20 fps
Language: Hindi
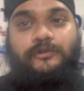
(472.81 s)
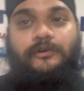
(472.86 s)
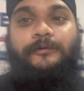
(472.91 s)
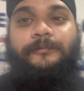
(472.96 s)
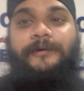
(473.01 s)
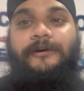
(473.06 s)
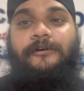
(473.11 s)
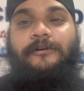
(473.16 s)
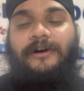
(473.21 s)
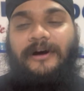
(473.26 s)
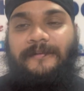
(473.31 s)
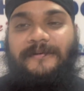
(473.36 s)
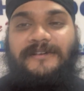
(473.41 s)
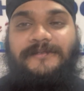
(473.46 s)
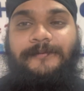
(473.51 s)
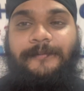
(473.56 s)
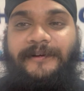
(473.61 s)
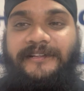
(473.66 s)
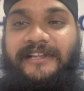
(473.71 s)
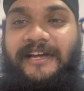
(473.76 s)
तो मेरे को कमेंट्स
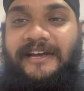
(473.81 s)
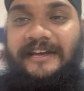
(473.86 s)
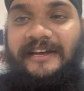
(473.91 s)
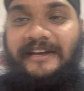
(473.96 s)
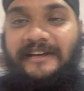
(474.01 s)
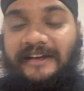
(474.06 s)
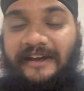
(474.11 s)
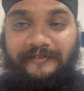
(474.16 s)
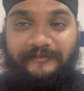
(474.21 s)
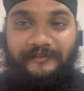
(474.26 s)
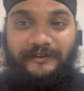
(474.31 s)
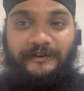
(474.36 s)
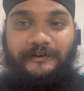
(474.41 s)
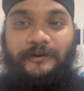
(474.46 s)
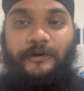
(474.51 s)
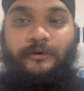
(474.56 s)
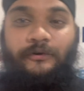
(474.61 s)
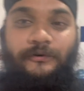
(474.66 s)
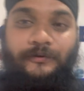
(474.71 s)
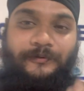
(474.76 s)
में बताइए या
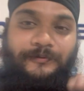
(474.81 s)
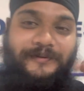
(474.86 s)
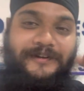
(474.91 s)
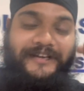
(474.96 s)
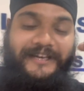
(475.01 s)
वीडियो को